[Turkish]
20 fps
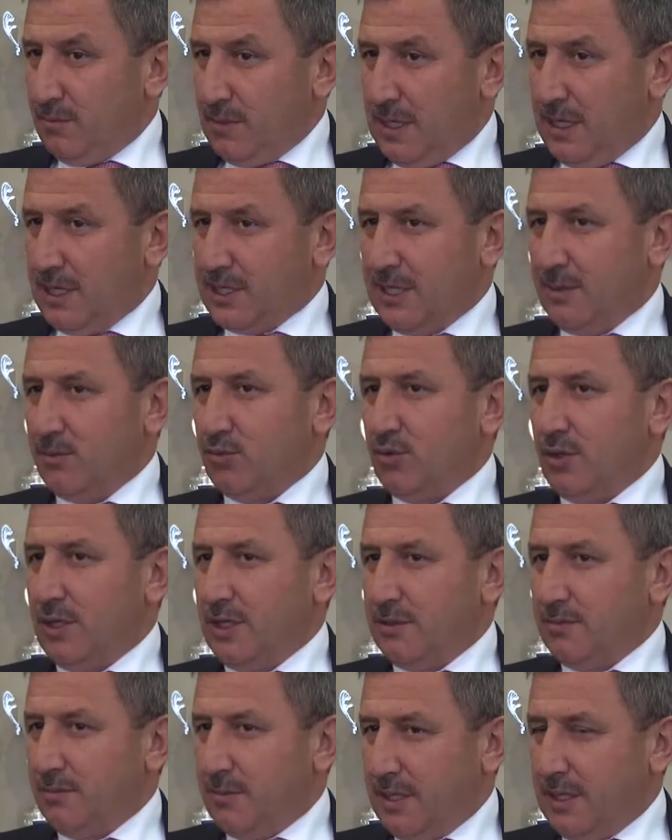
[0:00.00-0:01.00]
akşam
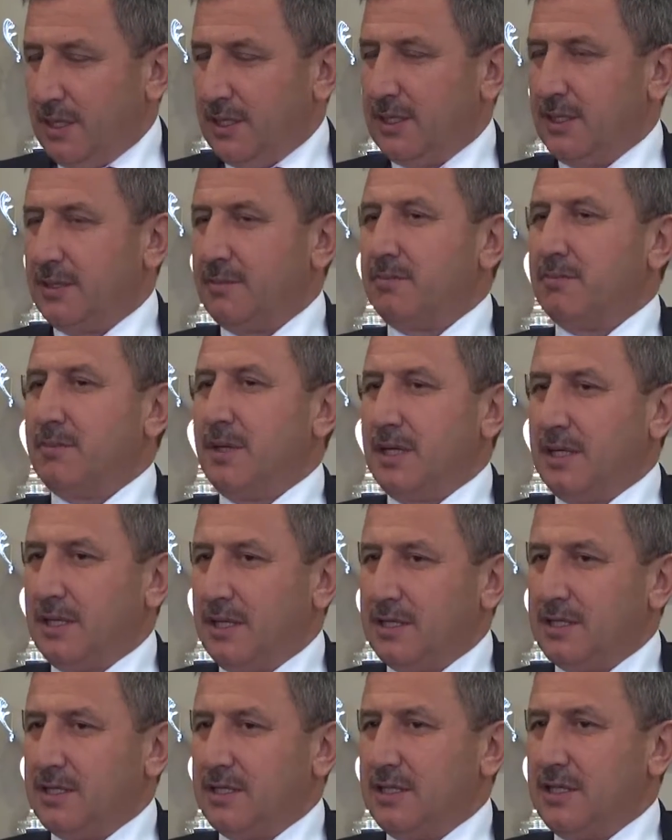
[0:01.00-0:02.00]
söyledim bakanlık
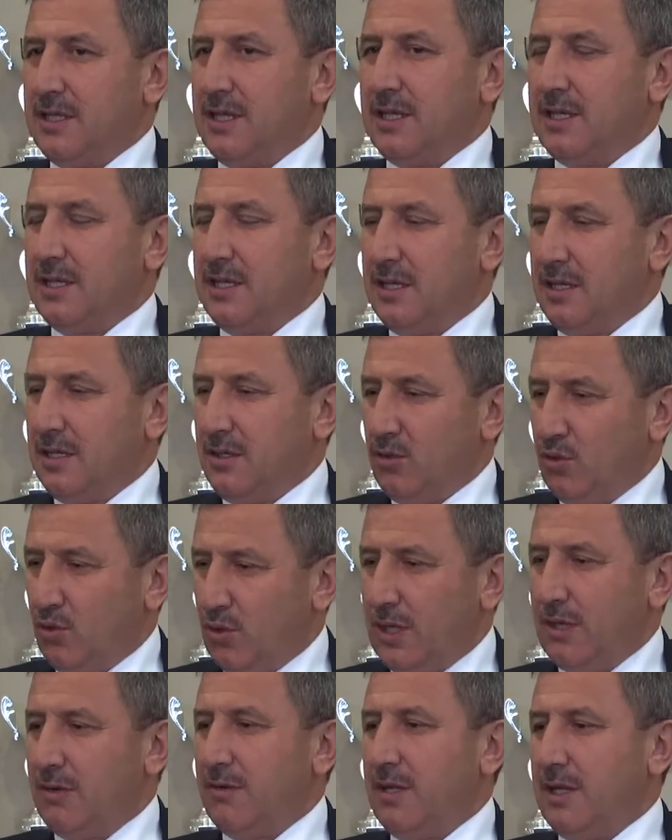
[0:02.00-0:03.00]
merkezindeki
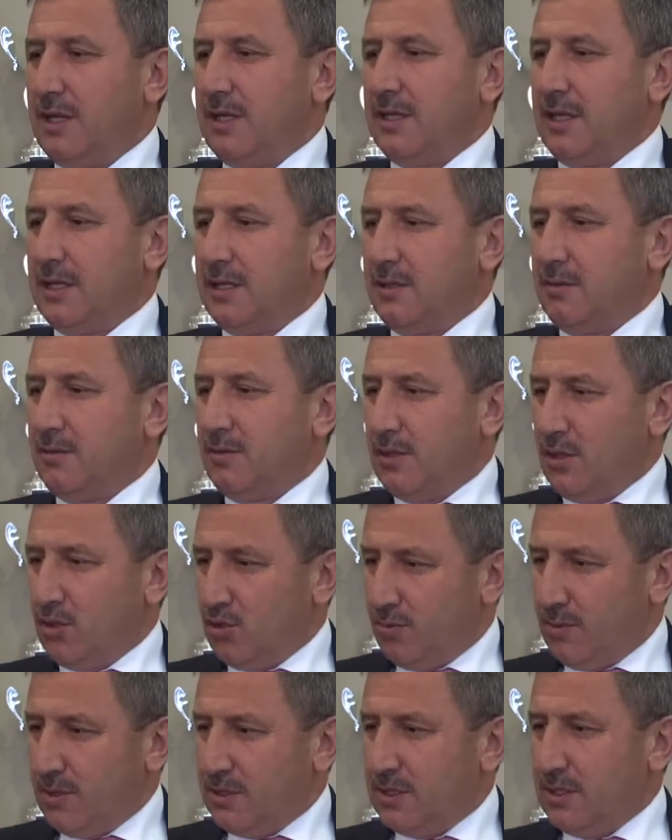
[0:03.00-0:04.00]
görevleri de
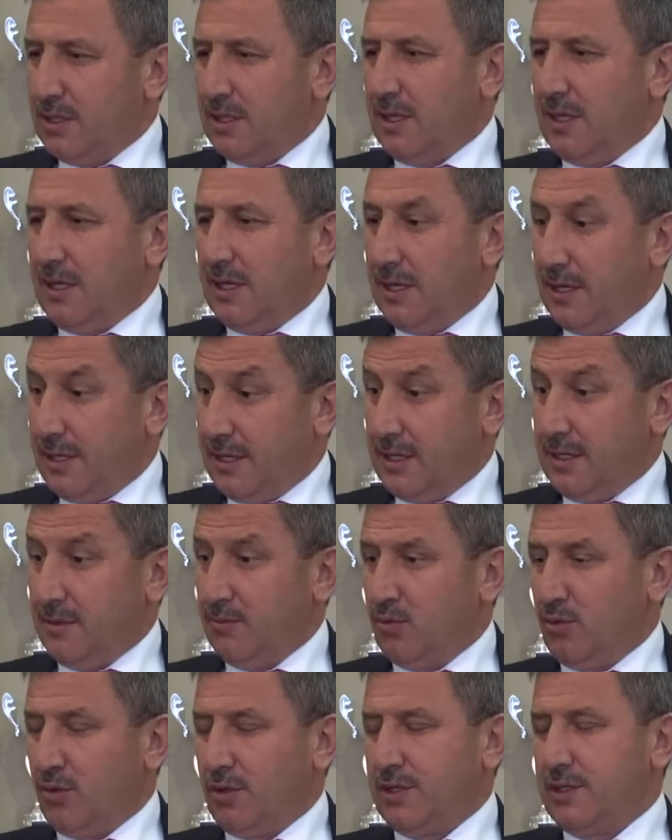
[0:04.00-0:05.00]
tecrübesi de
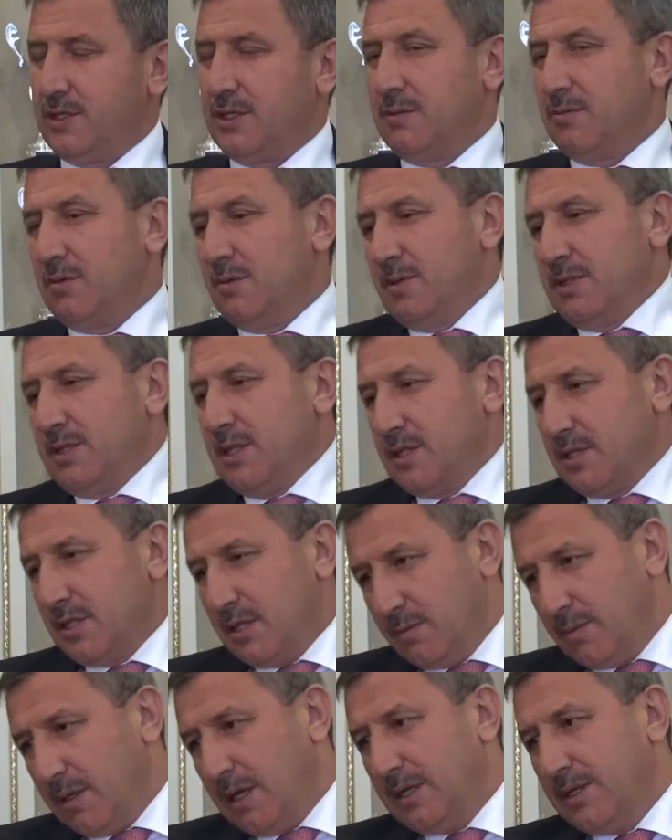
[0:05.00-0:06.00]
Ankara'yı bürokrasisini bilmesi
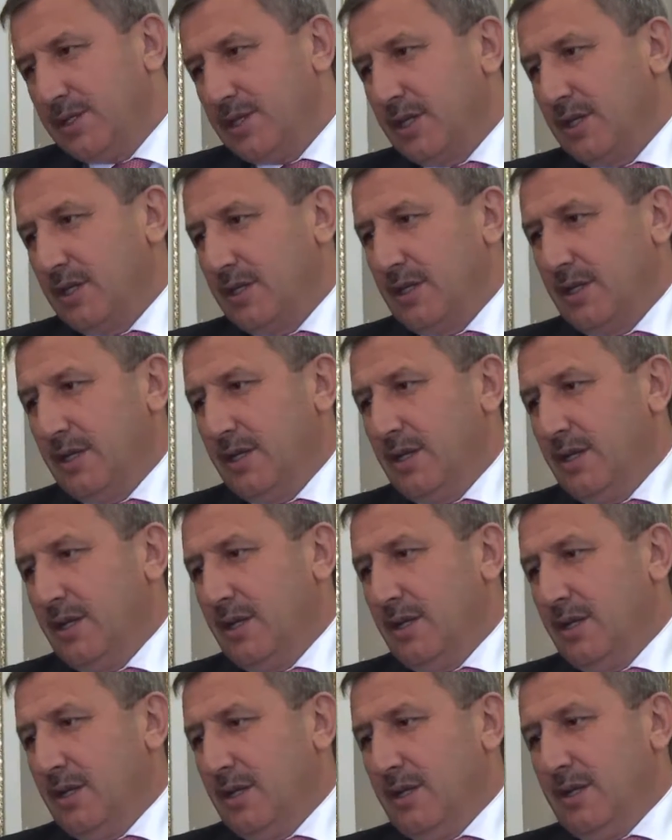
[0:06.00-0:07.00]
açısından aynı şekilde
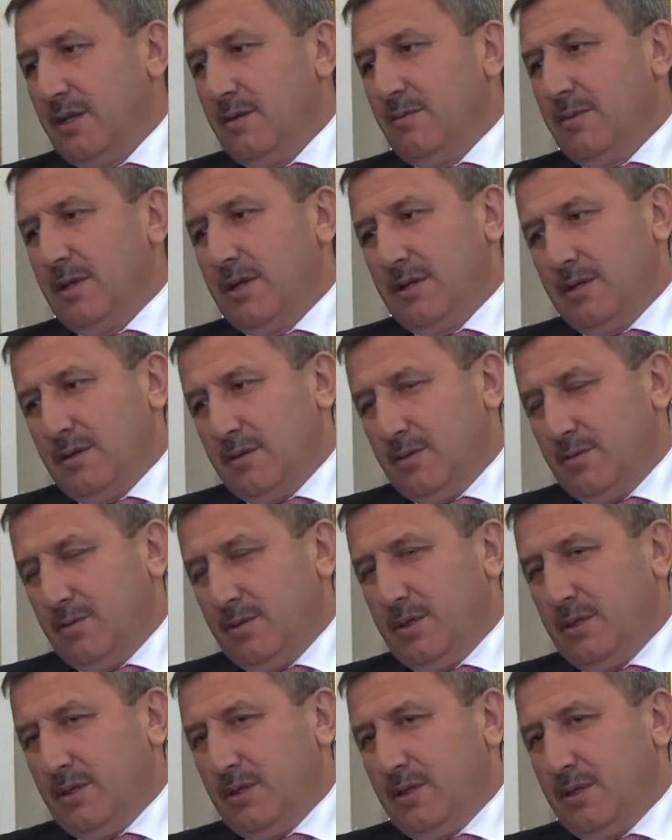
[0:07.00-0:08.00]
ben
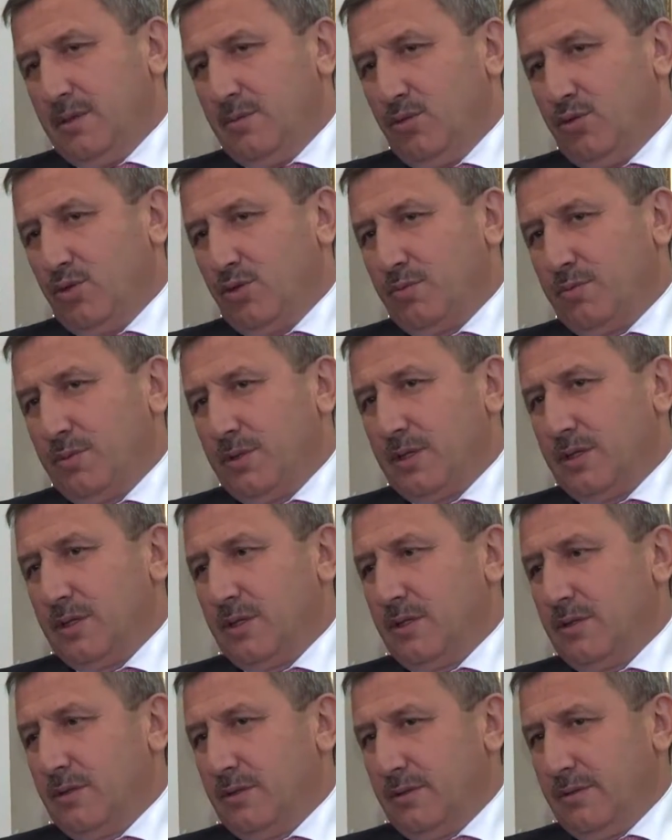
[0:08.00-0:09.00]
e, büyük bir
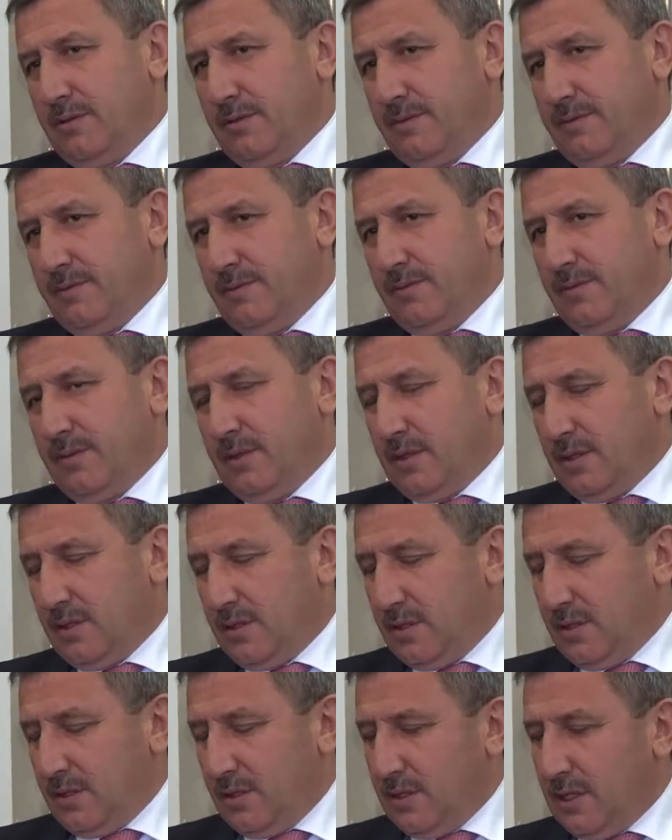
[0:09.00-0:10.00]

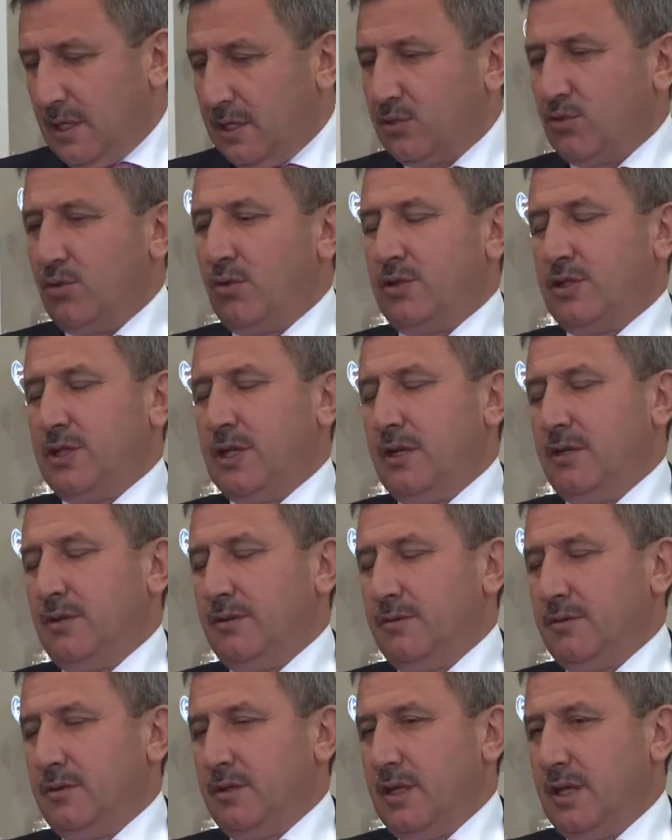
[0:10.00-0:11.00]
katkı olacağını
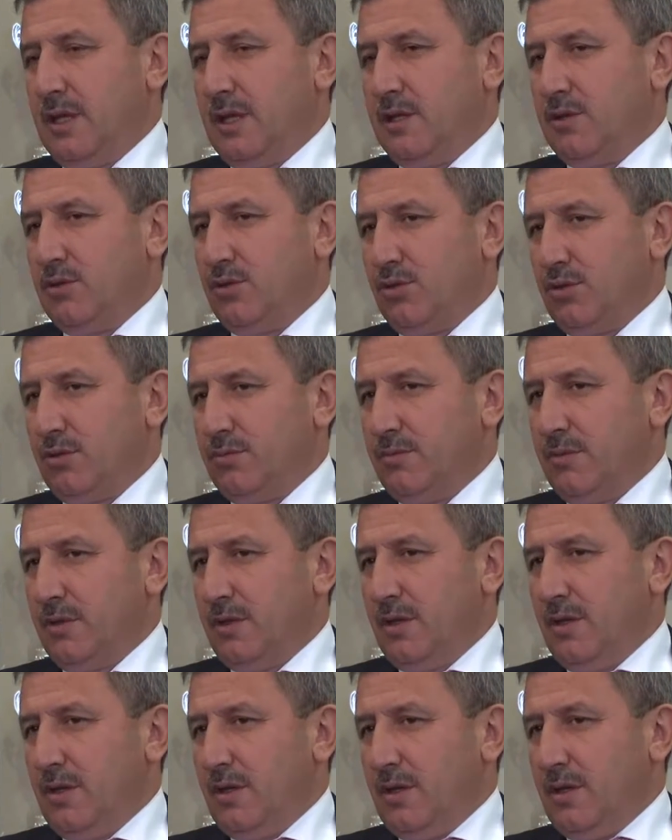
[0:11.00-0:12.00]
değerlendiriyorum.
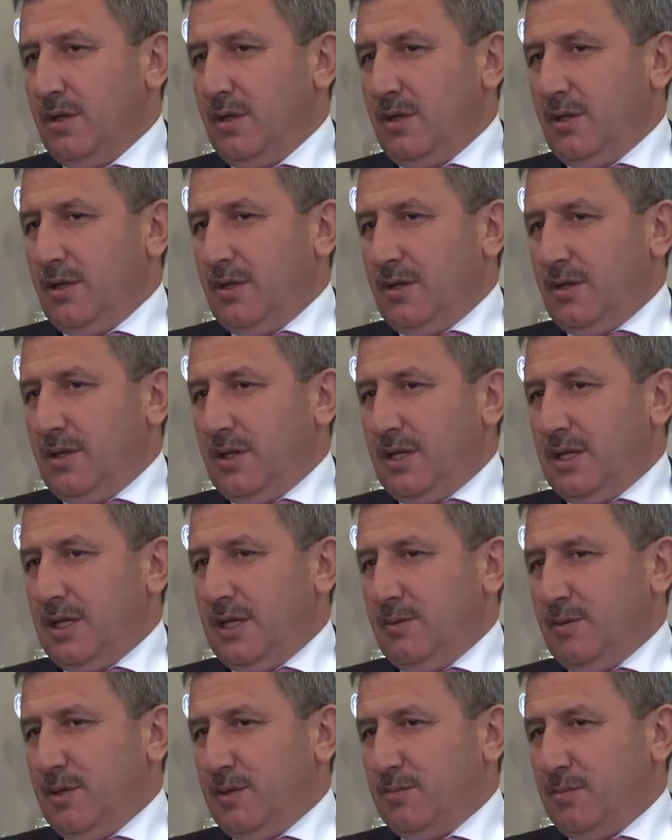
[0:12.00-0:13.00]

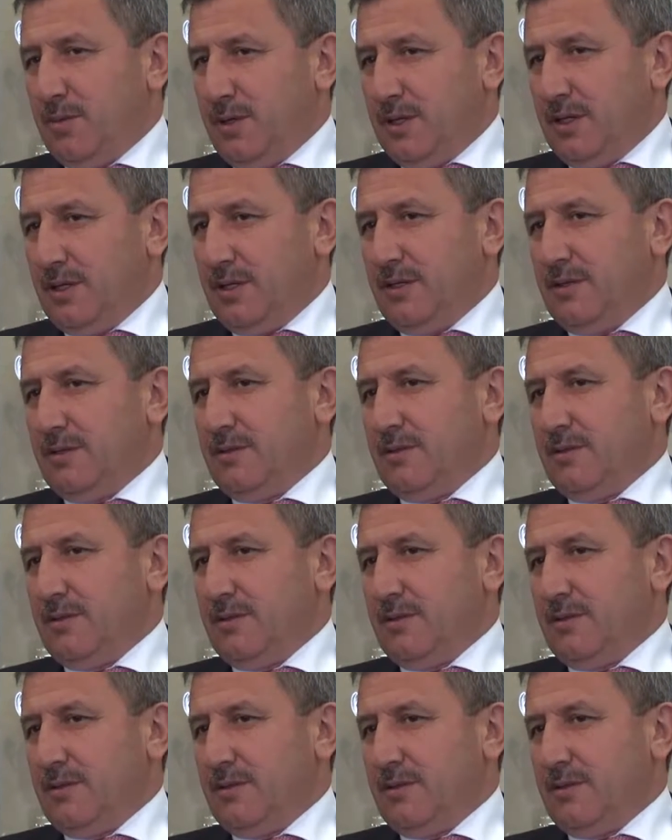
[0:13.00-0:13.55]
Ahmet Bey